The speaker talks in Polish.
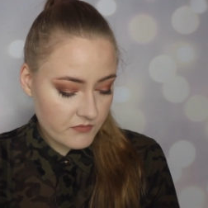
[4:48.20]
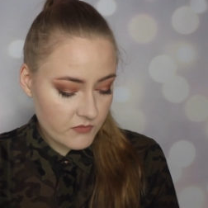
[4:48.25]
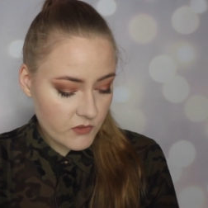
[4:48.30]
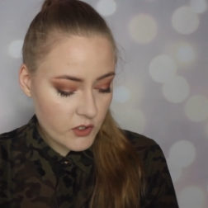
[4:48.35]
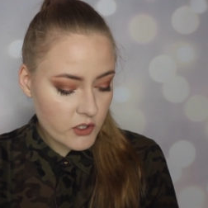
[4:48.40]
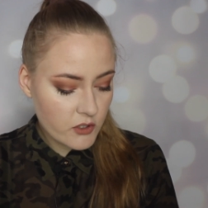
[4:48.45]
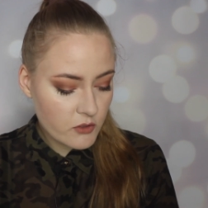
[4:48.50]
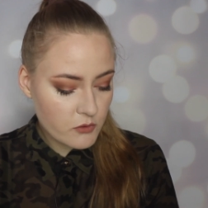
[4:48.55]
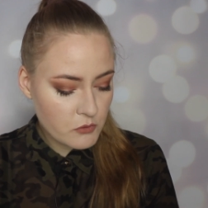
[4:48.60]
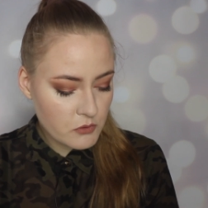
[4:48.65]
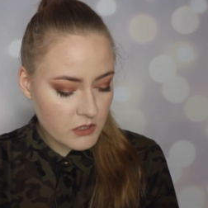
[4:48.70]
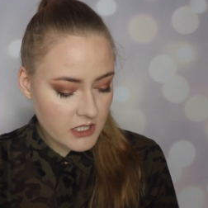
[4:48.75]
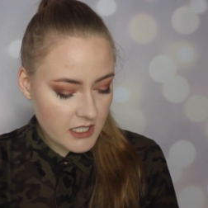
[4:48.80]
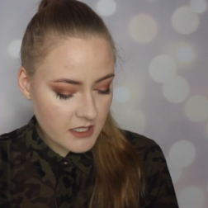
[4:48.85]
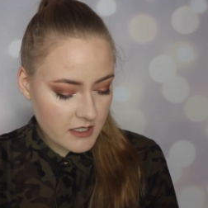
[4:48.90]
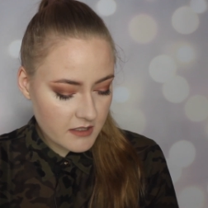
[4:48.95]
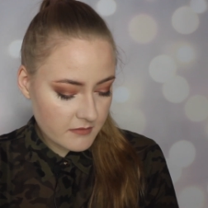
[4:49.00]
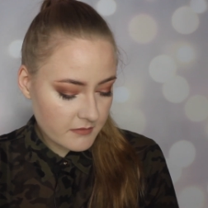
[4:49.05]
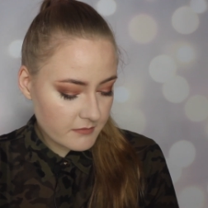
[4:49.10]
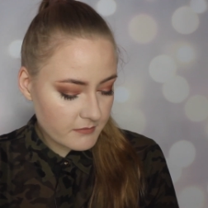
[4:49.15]
No i
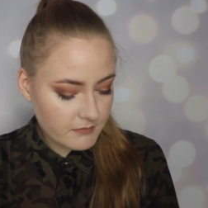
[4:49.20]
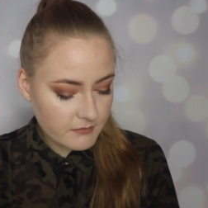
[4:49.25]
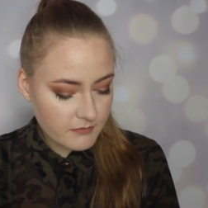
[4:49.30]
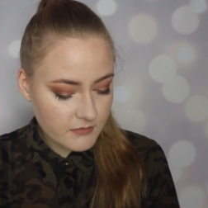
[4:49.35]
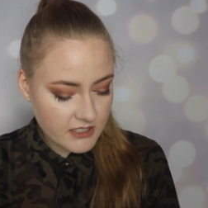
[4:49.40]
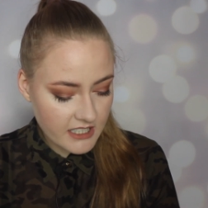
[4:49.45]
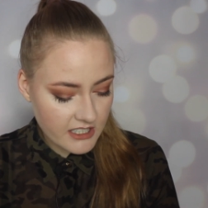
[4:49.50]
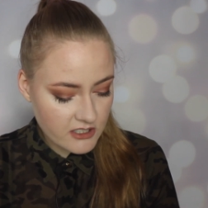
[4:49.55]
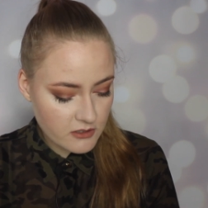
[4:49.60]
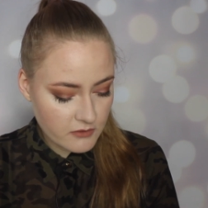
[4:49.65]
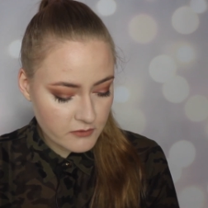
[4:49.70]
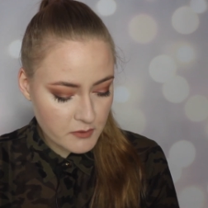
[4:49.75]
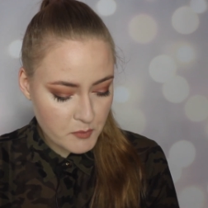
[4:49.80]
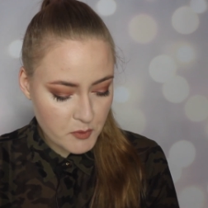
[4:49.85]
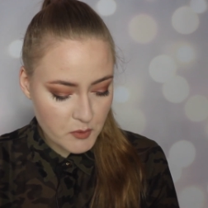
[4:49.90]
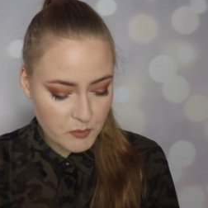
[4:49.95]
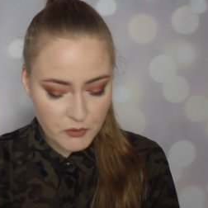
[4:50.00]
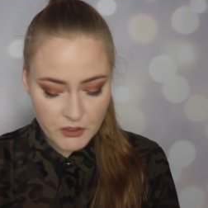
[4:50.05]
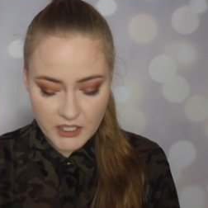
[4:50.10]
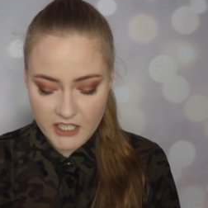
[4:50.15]
ogólnie z chęcią
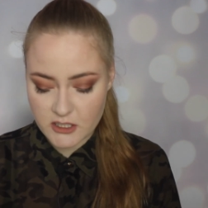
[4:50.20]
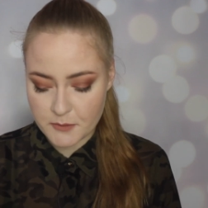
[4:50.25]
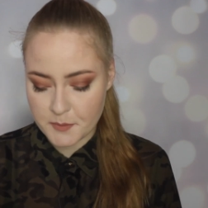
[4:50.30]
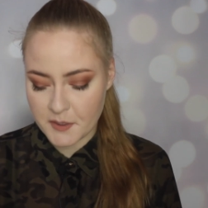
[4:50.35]
wypróbuję.